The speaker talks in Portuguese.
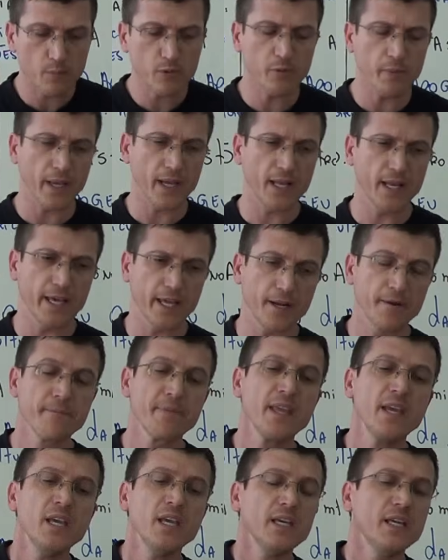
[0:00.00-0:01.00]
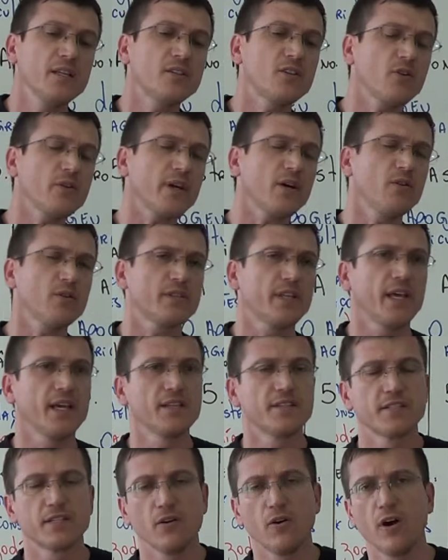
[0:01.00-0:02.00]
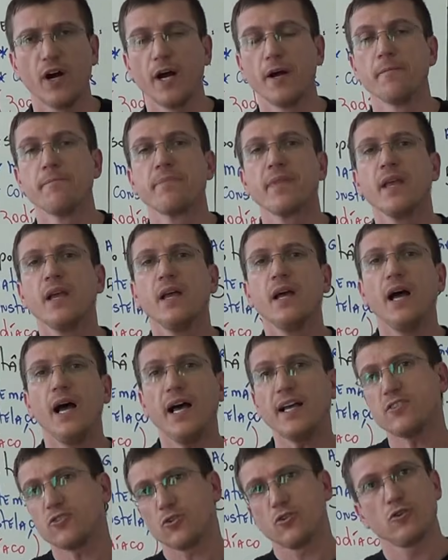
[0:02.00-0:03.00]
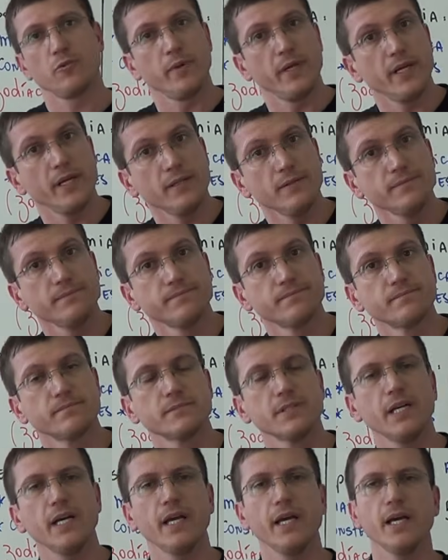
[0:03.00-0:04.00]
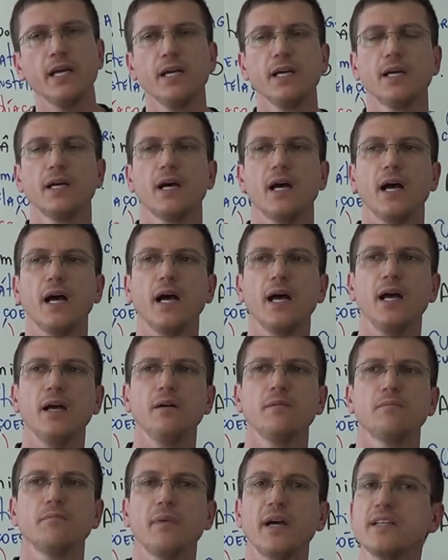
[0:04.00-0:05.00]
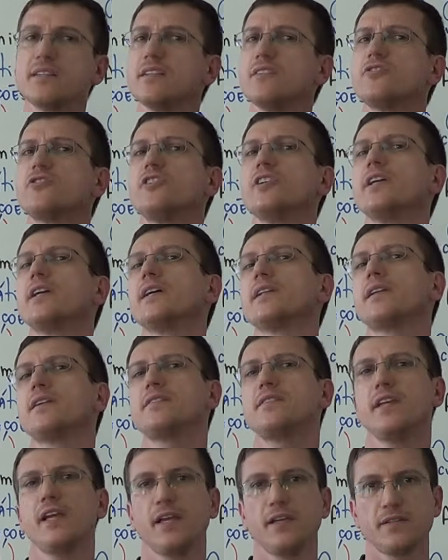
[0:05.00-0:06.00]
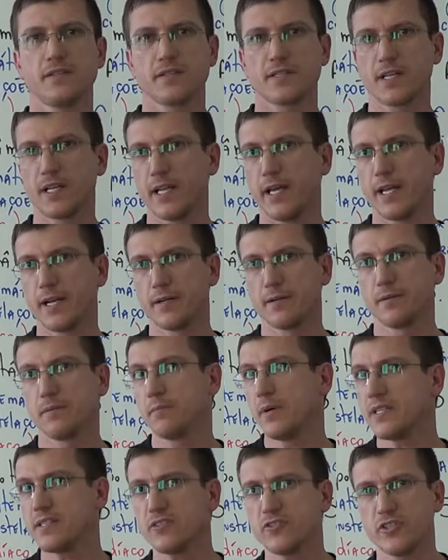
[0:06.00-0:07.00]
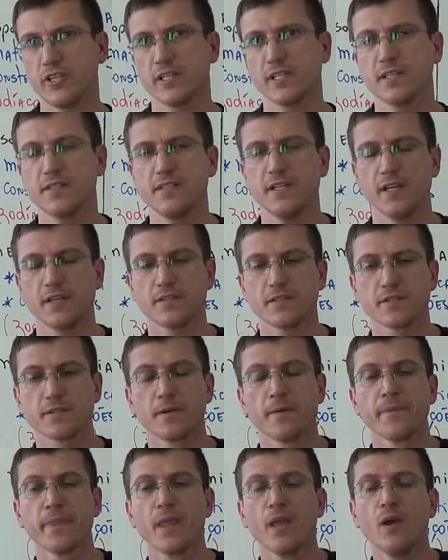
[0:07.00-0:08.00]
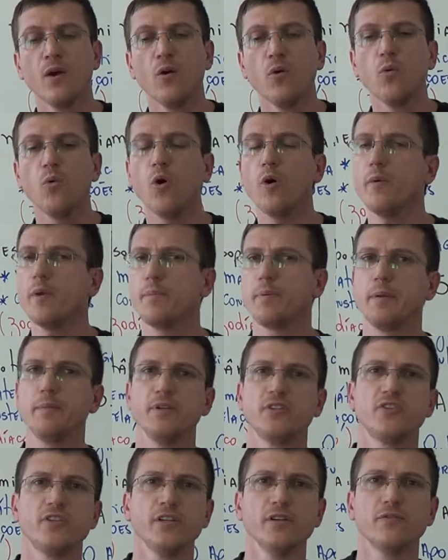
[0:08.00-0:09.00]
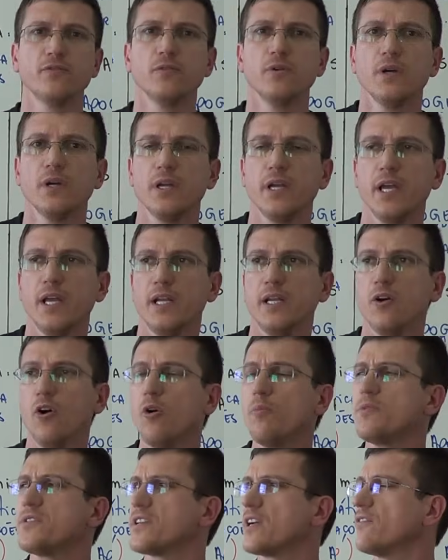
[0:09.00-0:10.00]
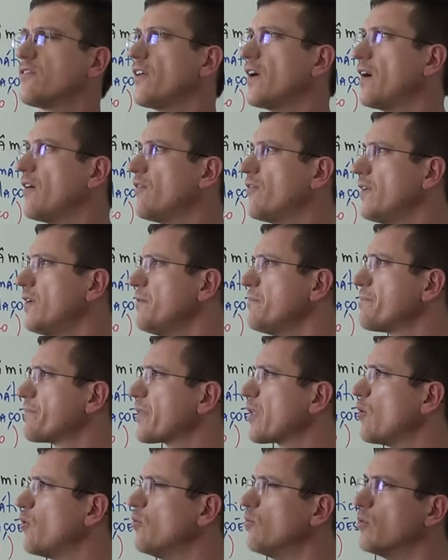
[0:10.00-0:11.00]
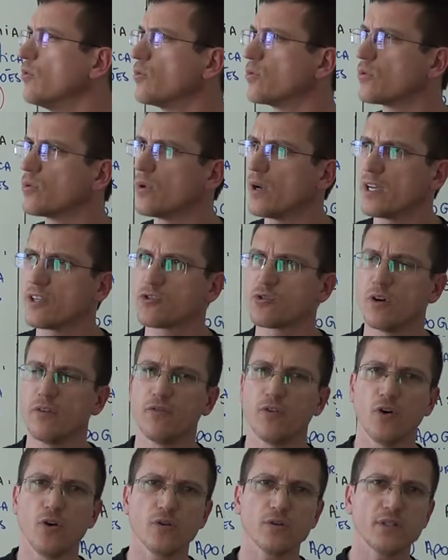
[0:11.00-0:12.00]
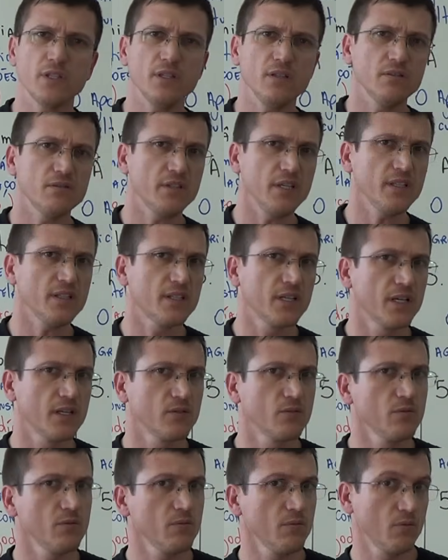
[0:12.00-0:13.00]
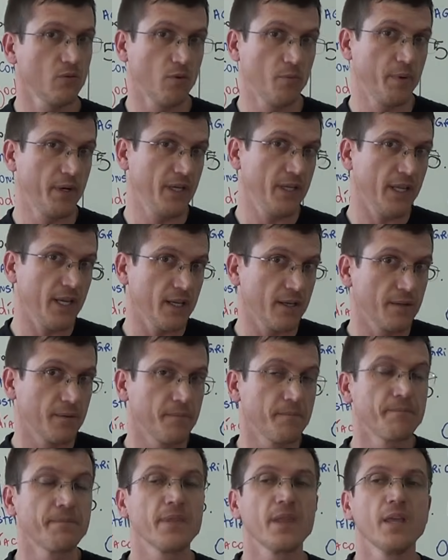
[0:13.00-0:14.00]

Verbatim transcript: Muito bem, galera. Então, o que acontece? Ó, a astronomia é a mais antiga das ciências, galera. Mais antiga das ciências. O homem primitivo, ele observava o mundo à sua volta, tentando compreendê-lo.